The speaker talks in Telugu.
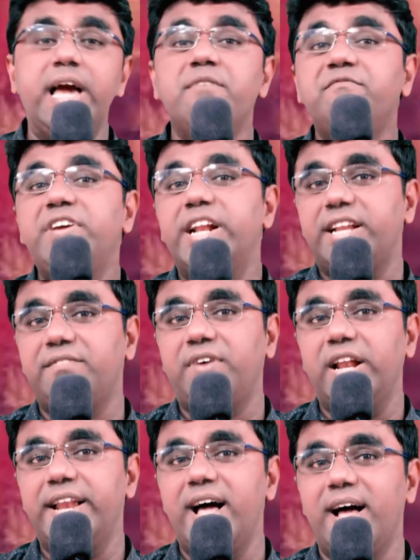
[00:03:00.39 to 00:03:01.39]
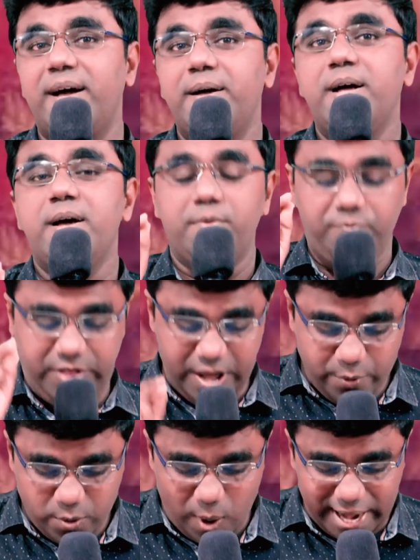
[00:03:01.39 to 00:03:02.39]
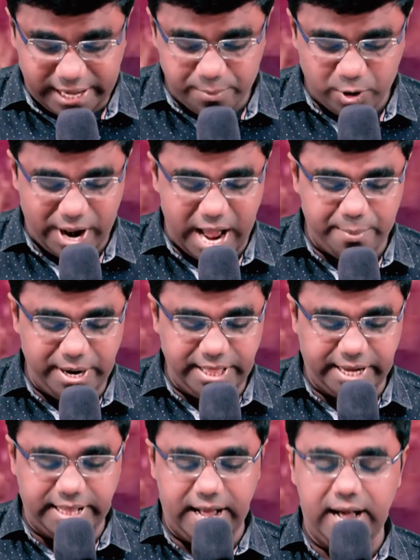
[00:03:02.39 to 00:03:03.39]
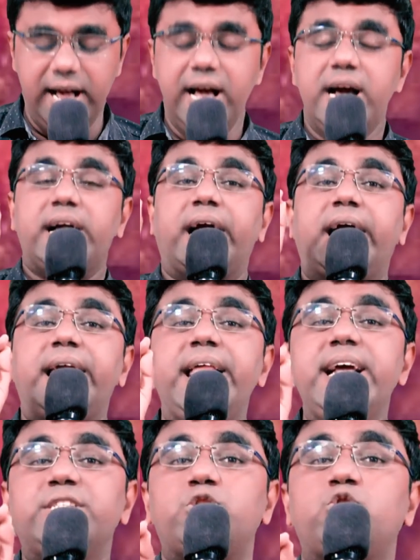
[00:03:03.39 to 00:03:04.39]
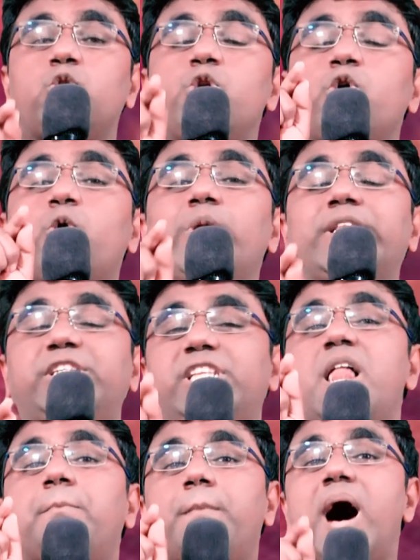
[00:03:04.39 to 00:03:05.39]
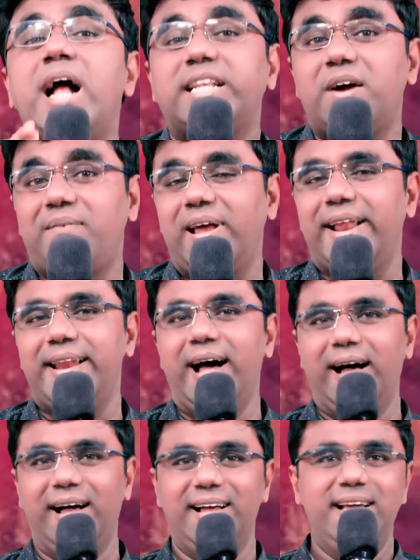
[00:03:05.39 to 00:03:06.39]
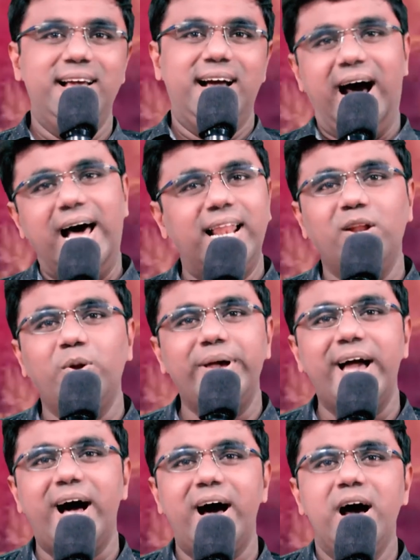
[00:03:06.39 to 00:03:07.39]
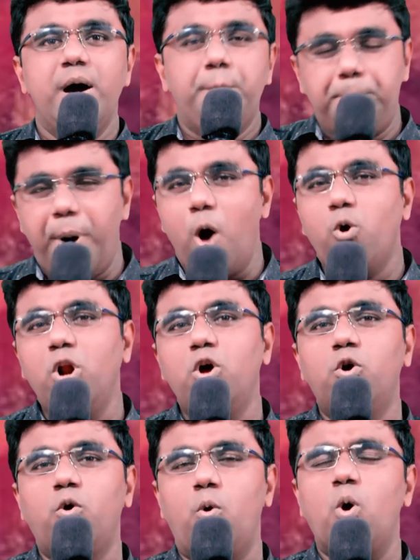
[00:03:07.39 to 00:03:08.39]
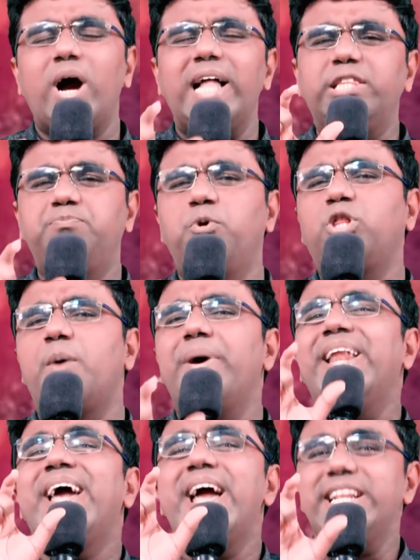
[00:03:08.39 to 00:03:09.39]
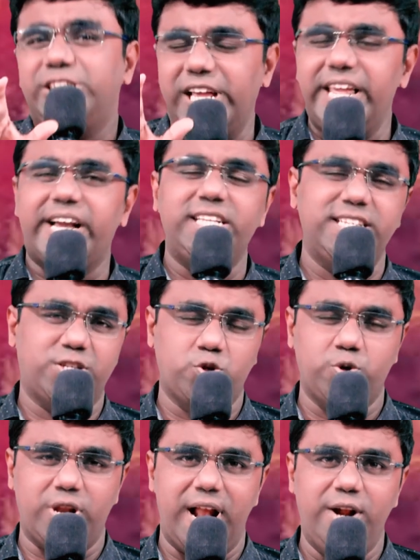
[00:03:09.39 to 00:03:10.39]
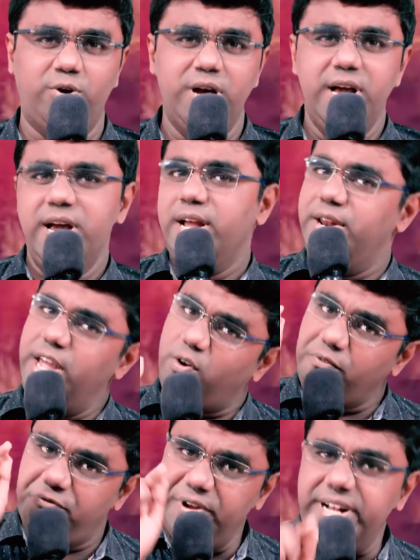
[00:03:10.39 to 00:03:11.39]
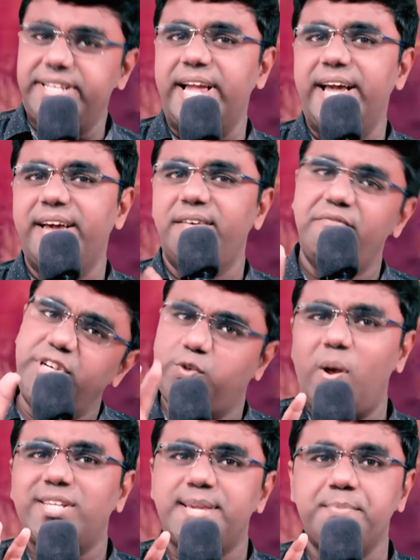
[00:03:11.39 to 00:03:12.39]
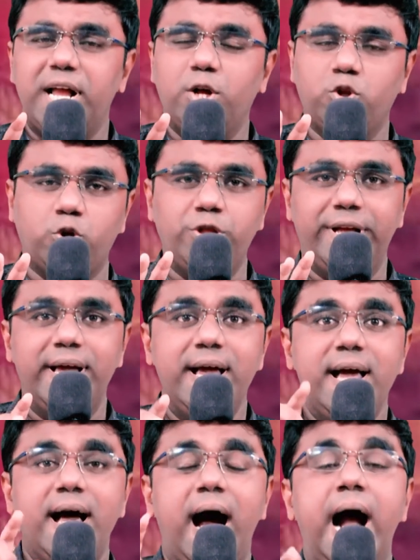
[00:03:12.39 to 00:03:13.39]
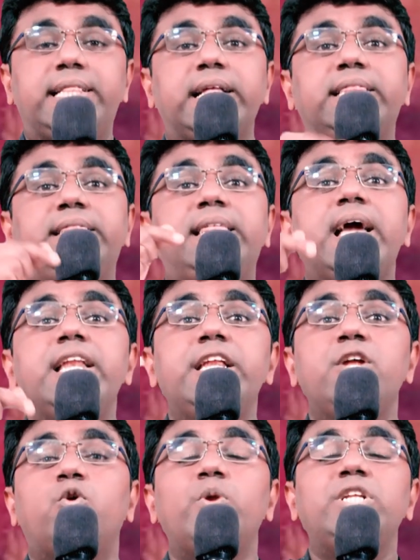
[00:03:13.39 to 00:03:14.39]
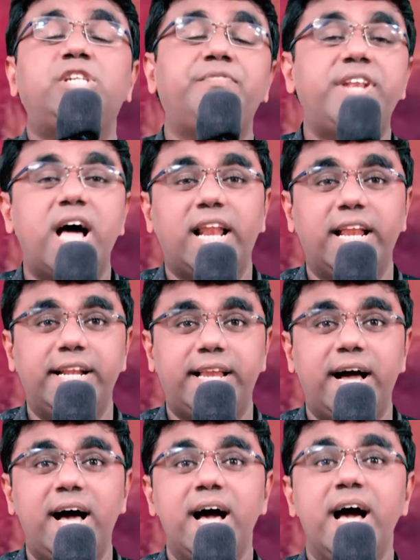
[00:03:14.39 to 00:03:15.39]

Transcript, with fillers: ఏం వినటం వలన దేవుని వాక్యంలో రాయబడింది కదా క్రీస్తును గురించిన మాట వలన హలలుయ పౌలు ఒక అద్భుతమైన హెచ్చరిక చేస్తుంటున్నాడు నీకు వింటే విశ్వాసం కలుగుతుంది అయితే దేనిని గురించి వినాలంట